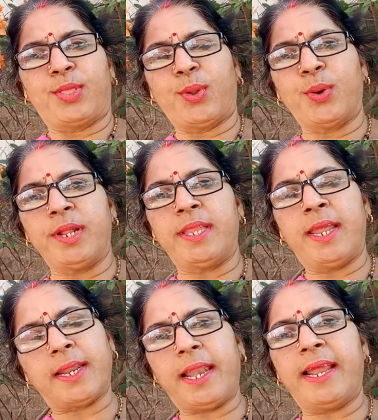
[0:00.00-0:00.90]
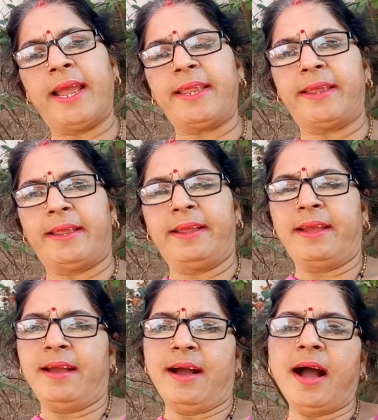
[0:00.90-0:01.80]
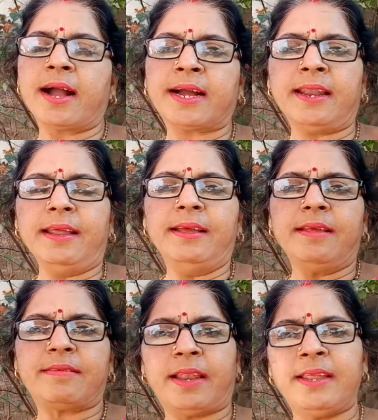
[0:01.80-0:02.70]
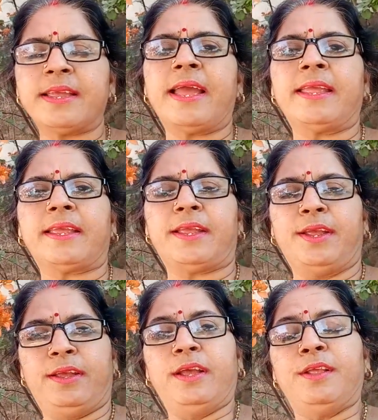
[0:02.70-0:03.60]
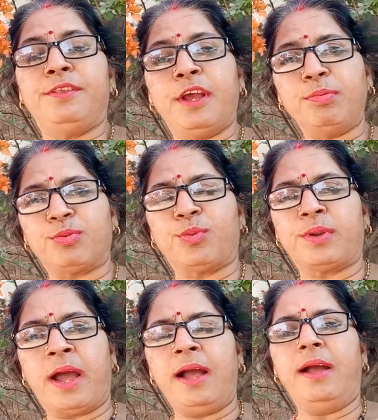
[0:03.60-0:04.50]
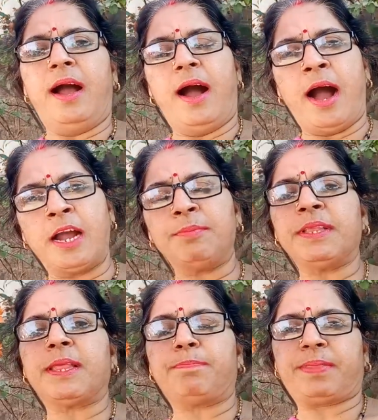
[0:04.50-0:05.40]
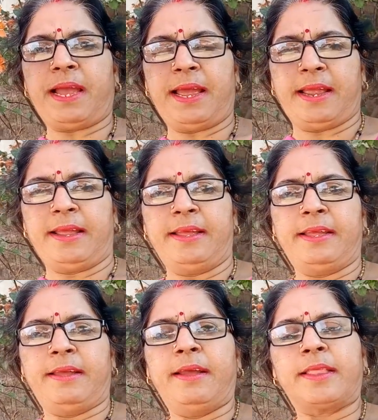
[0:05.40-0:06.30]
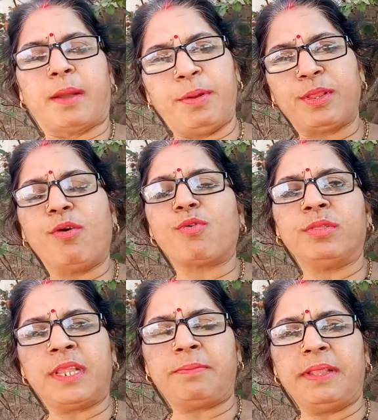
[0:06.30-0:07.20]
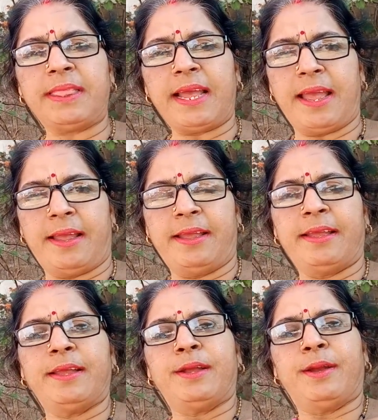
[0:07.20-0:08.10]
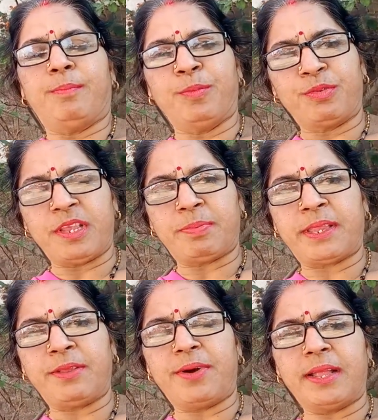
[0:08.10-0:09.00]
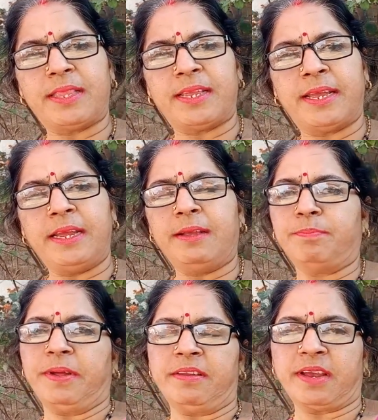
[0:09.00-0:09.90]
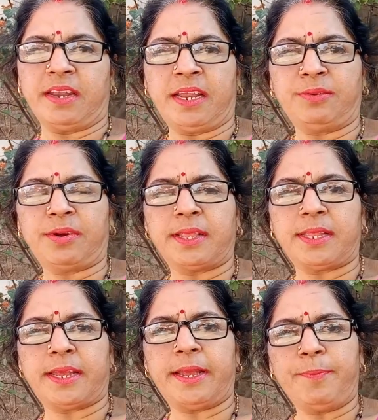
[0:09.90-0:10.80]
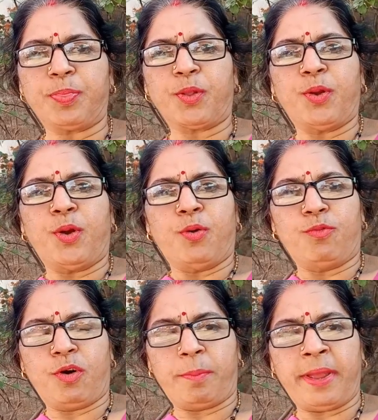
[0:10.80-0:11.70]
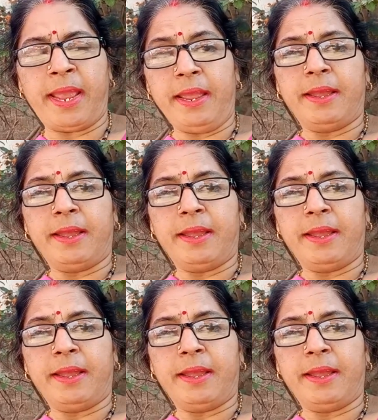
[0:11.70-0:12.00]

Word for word: थोड़ी देर के लिए आई हैं आकर चली जाएंगी जब सोना आग में तपता है तभी तो वो कुंदन बनता है मुसीबतें जो आती हैं परेशानियाँ जो आती हैं वो हमें